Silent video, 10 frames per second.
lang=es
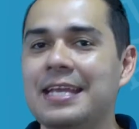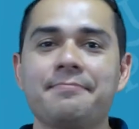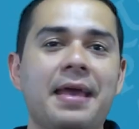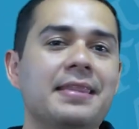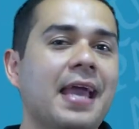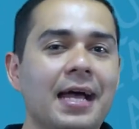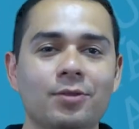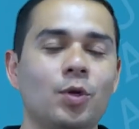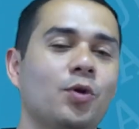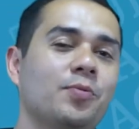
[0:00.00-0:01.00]

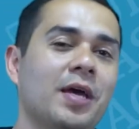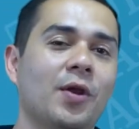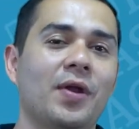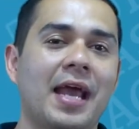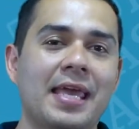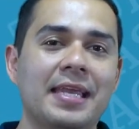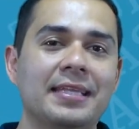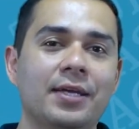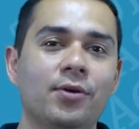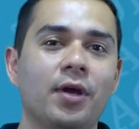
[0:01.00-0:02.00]
inmediato el gobierno de
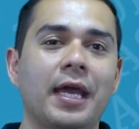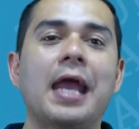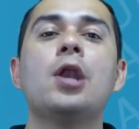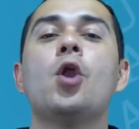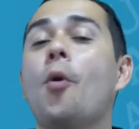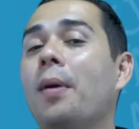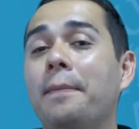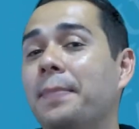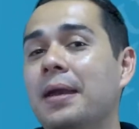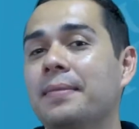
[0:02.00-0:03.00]
Nayarit dijo que no va
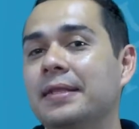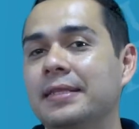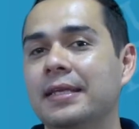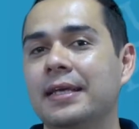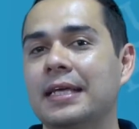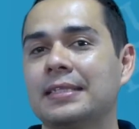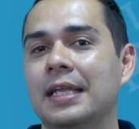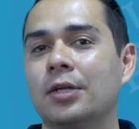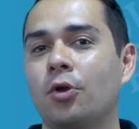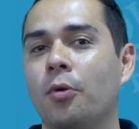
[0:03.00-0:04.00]
a permitir que se
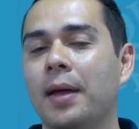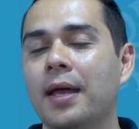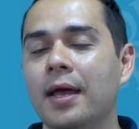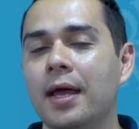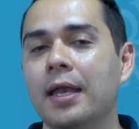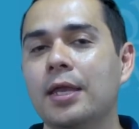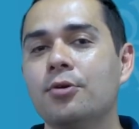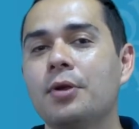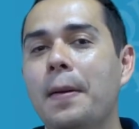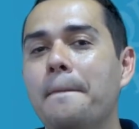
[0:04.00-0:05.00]
les robe ni
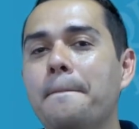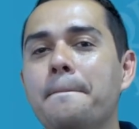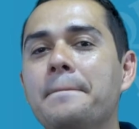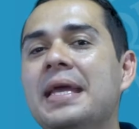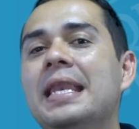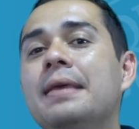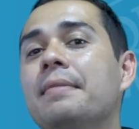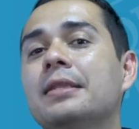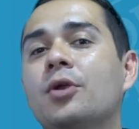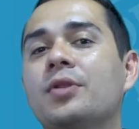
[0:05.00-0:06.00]
un
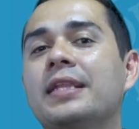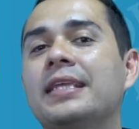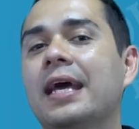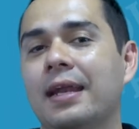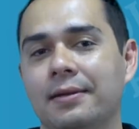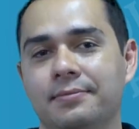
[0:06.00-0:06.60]
milímetro de tierra.